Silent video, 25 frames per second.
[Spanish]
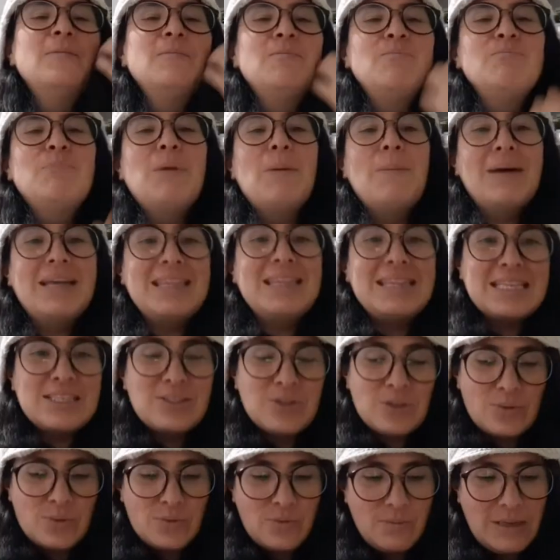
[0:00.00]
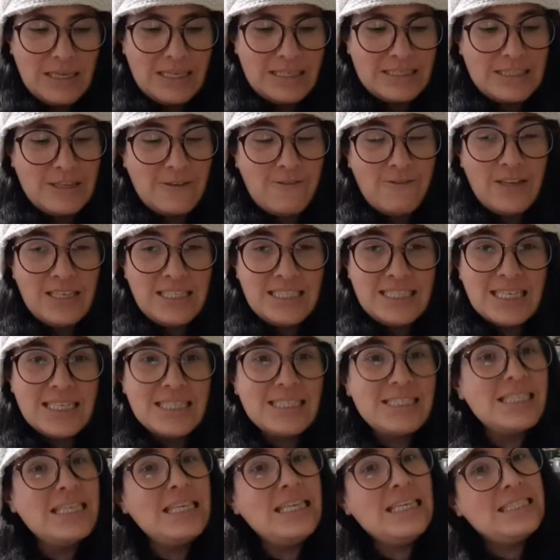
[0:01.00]
me mandan sus este, fechas
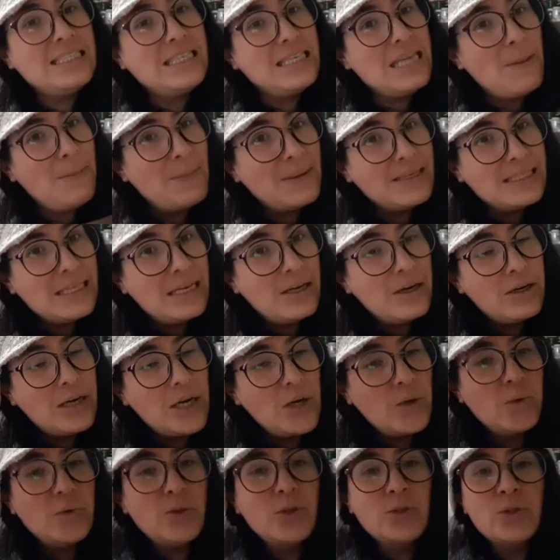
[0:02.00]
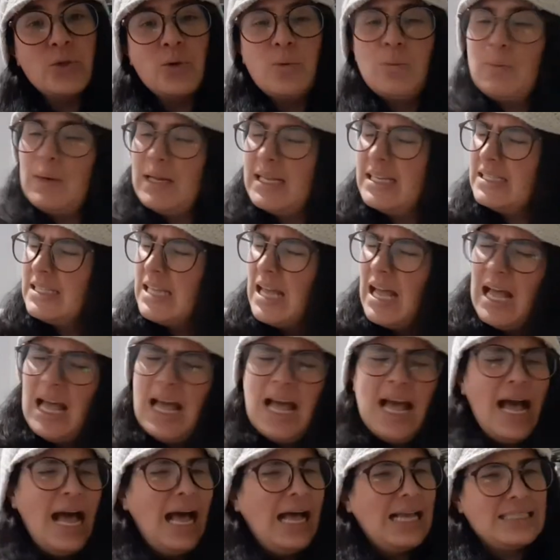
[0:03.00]
y si ya pasaron algunos cumples,
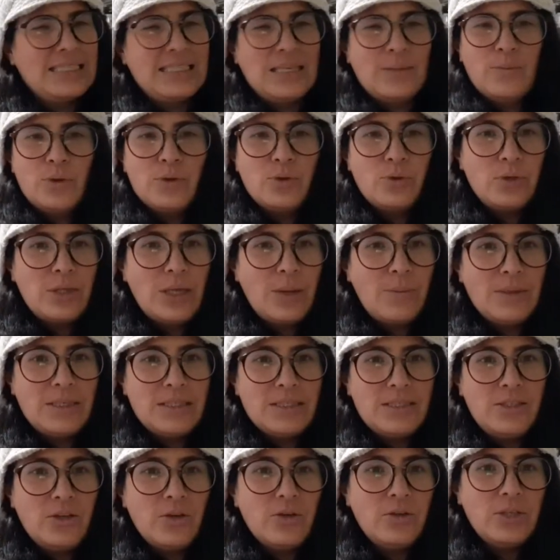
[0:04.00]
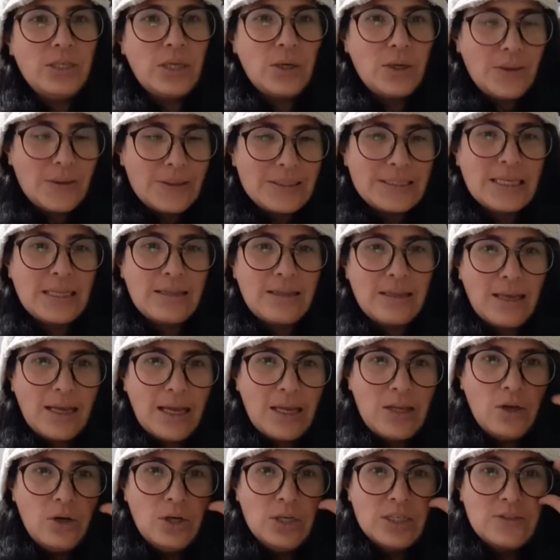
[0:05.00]
hacemos una mención ya una vez que
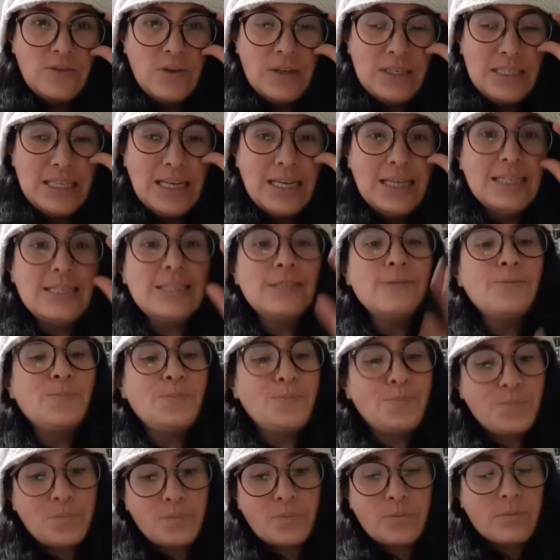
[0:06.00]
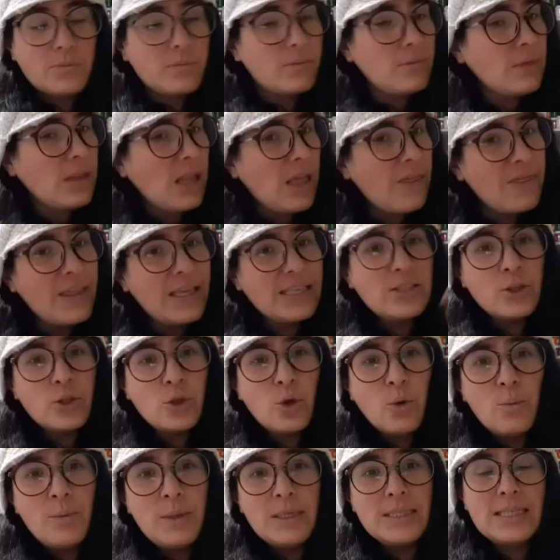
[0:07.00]
tenga yo las fechas de esos
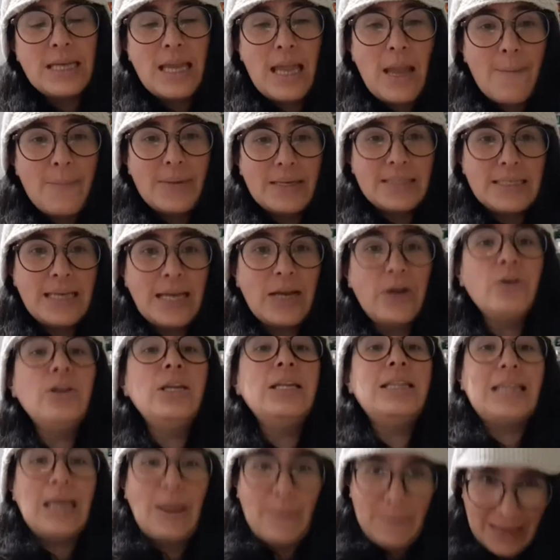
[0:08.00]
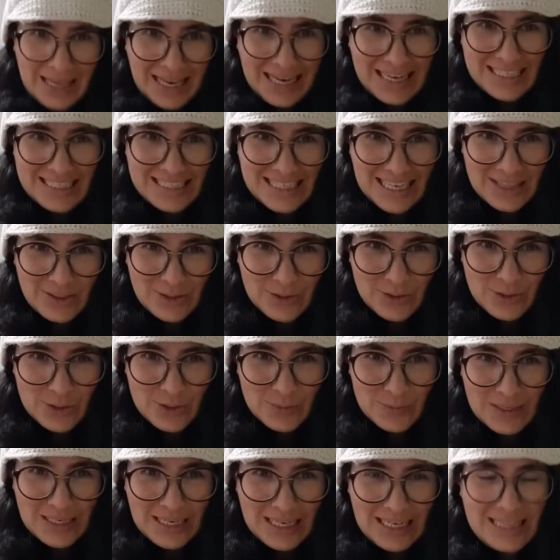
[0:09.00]
cumples que ya pasaron y también les canto sus
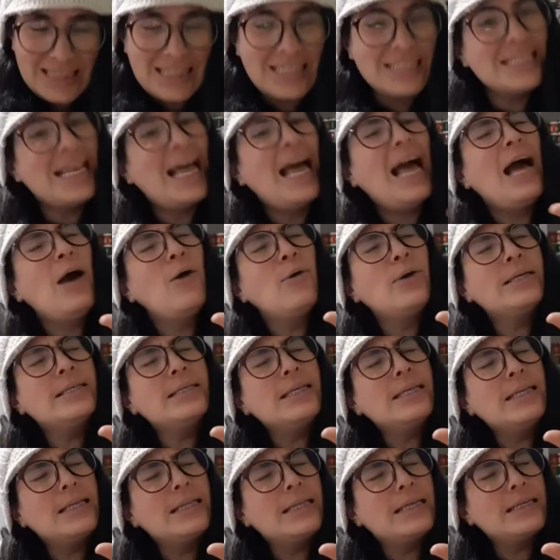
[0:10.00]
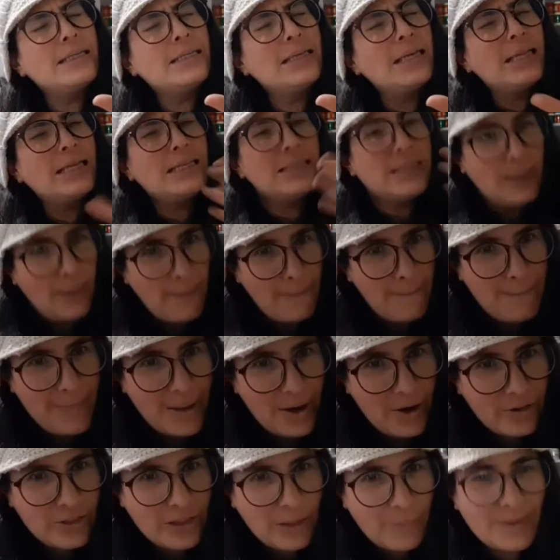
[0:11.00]
mañanitas, aunque sean atrasadas,
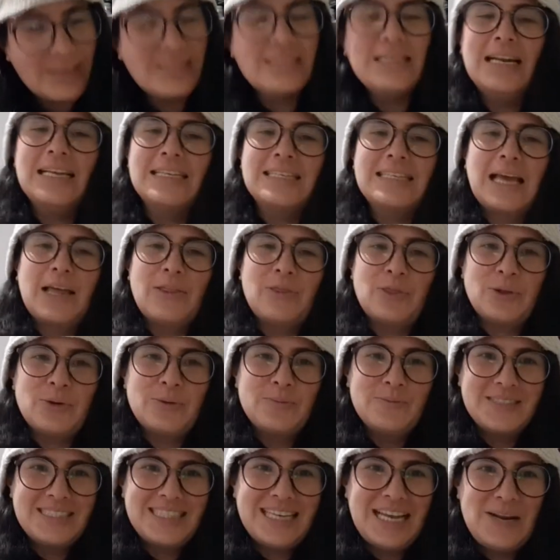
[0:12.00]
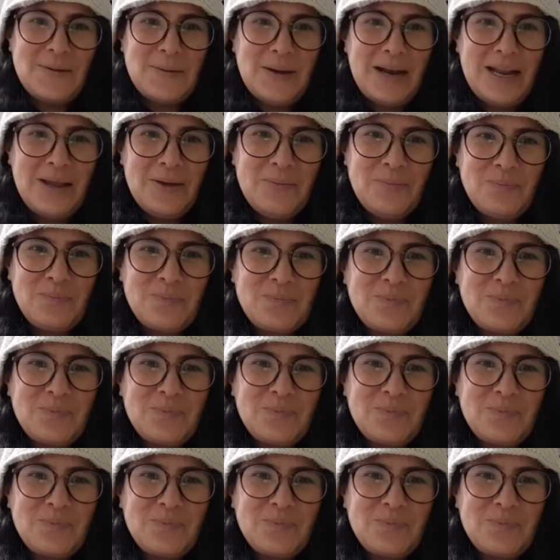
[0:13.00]
pero también se las canto. ¿Sale, vale?